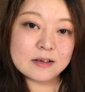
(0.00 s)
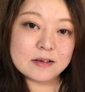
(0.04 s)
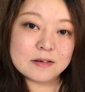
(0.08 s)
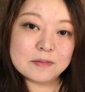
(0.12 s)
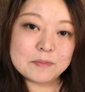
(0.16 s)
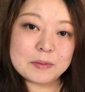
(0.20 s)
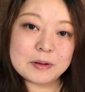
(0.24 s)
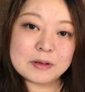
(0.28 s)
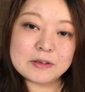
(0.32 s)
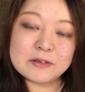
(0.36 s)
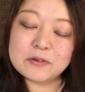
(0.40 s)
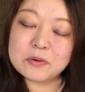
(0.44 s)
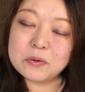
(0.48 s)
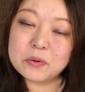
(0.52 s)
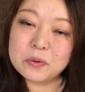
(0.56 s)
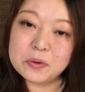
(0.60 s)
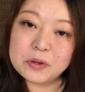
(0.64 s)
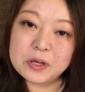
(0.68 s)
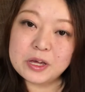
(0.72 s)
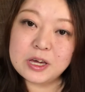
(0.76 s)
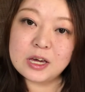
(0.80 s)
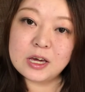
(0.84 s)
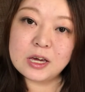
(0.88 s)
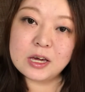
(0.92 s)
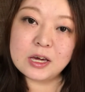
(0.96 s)
まあそこ
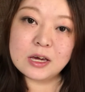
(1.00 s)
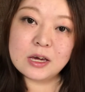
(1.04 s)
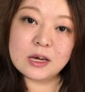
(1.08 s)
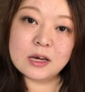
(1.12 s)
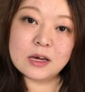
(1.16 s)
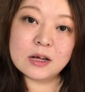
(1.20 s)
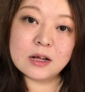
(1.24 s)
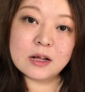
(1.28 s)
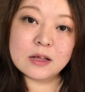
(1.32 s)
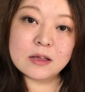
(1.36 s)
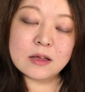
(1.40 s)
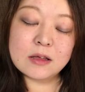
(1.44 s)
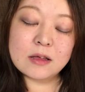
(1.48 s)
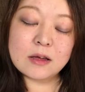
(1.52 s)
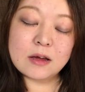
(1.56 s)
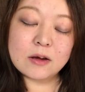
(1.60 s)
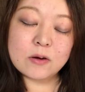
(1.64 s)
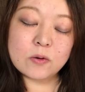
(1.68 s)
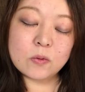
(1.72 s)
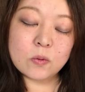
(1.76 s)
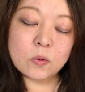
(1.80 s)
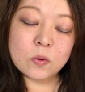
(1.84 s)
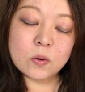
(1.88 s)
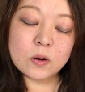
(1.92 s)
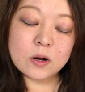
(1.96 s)
に当ててい
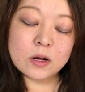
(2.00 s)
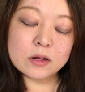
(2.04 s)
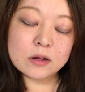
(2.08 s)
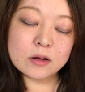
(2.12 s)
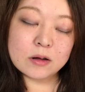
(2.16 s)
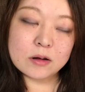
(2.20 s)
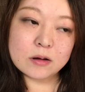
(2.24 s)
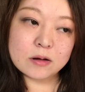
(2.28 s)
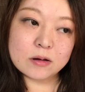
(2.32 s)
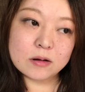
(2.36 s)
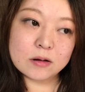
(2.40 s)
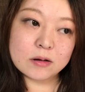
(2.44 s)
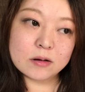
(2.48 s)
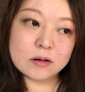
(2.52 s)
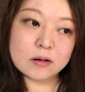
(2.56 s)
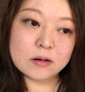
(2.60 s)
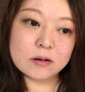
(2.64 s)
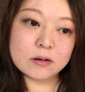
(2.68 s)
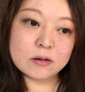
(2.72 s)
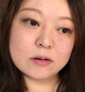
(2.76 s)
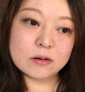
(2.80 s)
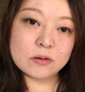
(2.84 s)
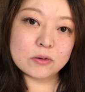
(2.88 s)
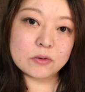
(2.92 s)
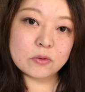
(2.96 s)
こうか
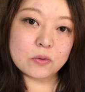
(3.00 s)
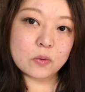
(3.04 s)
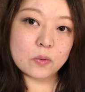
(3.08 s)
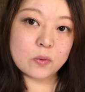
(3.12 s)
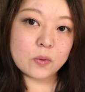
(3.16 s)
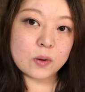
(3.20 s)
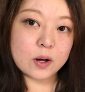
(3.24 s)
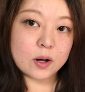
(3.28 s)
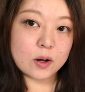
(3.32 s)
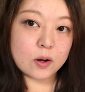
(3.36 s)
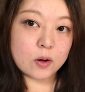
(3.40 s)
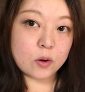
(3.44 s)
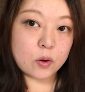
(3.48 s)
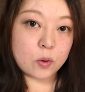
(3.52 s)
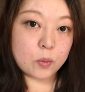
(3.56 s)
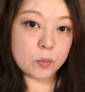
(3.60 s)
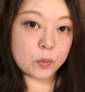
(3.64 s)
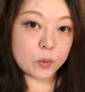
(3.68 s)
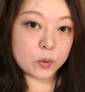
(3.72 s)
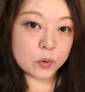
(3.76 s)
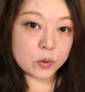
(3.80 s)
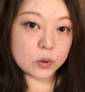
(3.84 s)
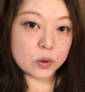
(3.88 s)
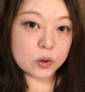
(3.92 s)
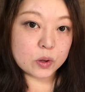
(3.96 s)
なとは
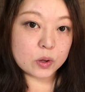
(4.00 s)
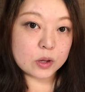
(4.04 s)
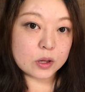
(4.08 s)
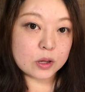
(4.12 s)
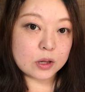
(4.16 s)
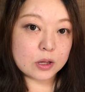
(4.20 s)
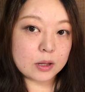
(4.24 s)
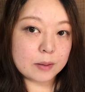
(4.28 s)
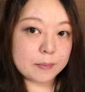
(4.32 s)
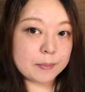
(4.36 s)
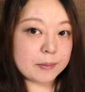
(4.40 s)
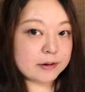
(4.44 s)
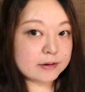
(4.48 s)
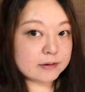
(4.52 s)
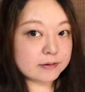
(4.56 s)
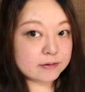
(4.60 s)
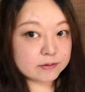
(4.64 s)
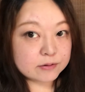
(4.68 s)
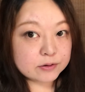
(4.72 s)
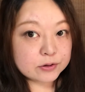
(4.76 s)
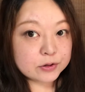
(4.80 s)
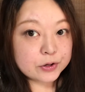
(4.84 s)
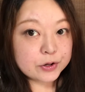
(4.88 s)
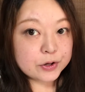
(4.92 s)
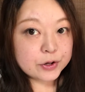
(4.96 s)
思って、ってます